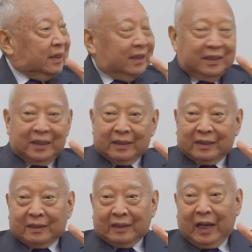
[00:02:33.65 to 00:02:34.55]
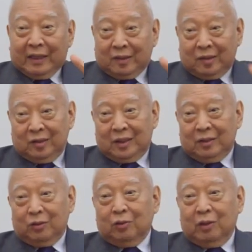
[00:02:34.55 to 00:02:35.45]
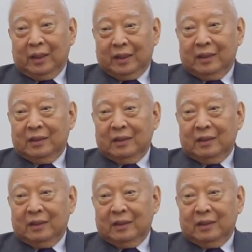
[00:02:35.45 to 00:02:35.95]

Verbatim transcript: 一件大事情出来。